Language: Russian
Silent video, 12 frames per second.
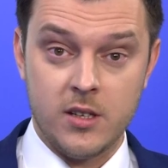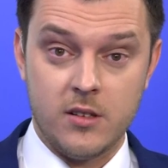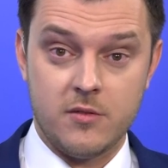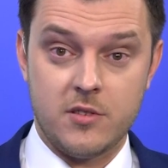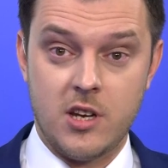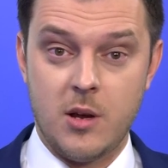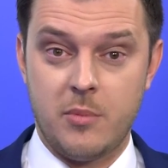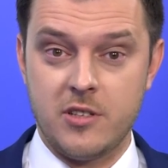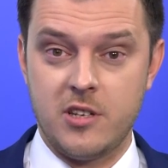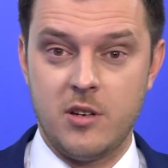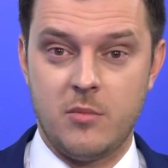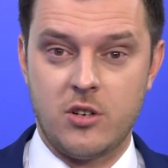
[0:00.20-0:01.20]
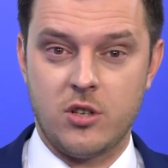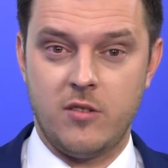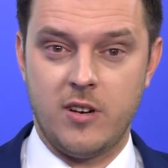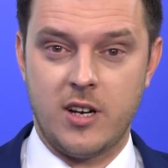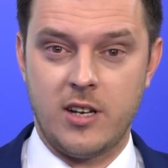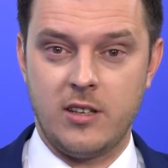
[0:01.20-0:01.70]
В деле о падении
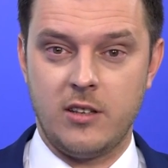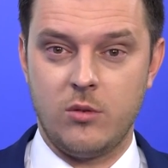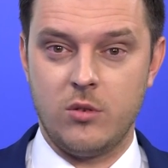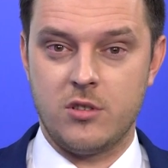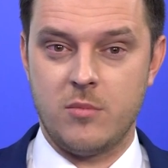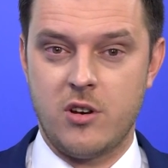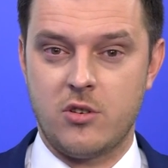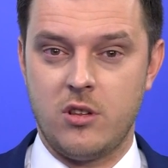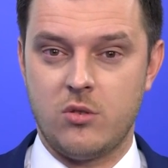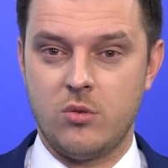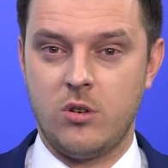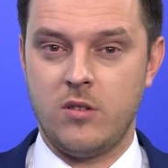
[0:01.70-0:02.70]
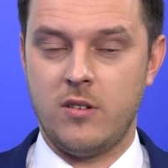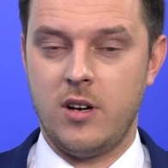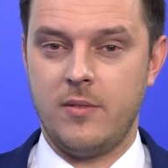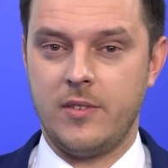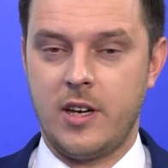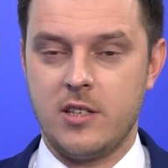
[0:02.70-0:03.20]
башенного крана на улицу маршала
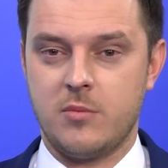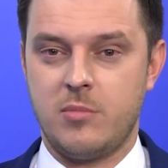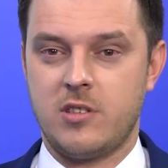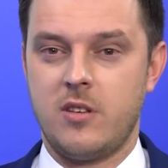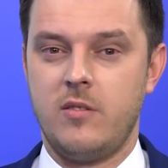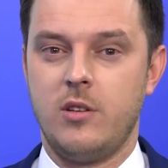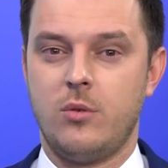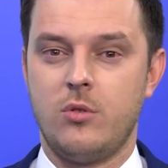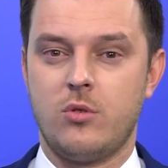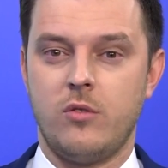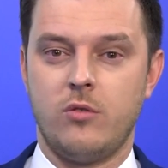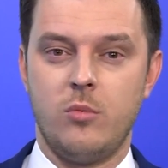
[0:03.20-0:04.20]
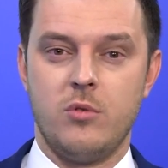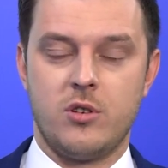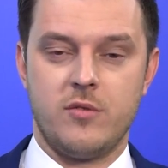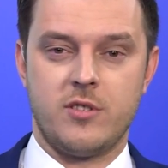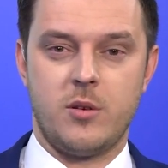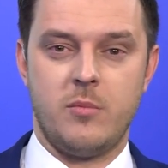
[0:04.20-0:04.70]
Жукова наконец поставили точку. В
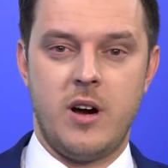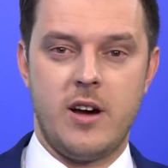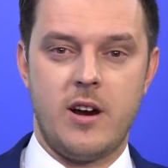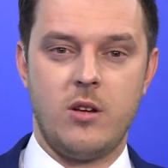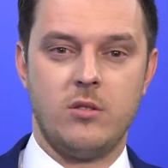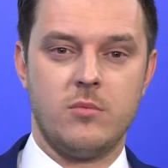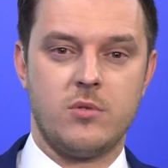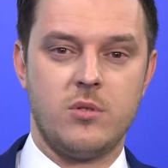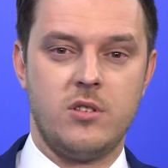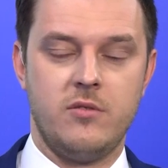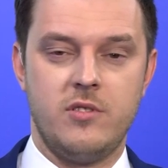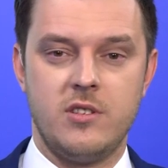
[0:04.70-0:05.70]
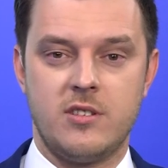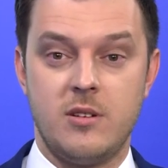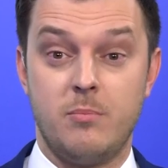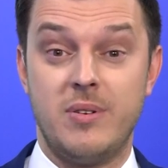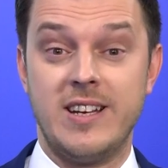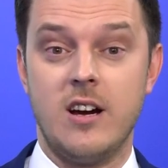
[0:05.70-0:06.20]
Кубышевском районном суде вынесли
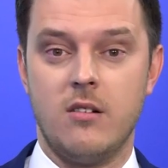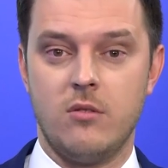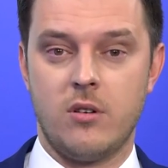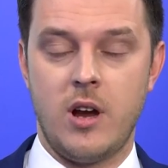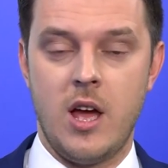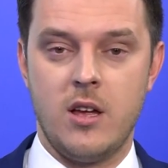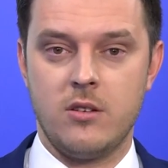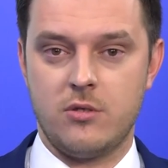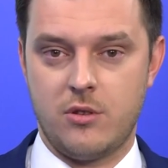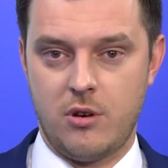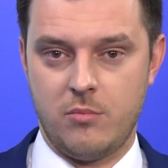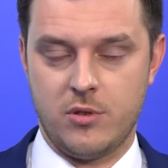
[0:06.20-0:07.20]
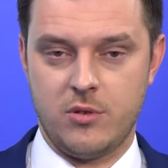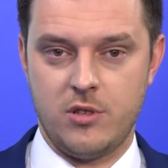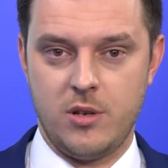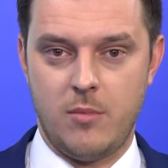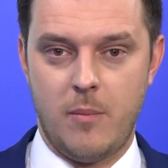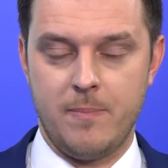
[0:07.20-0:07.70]
приговор четырем
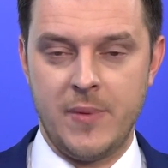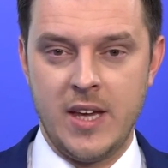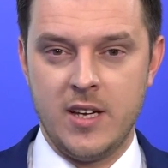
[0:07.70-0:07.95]
подсудимым.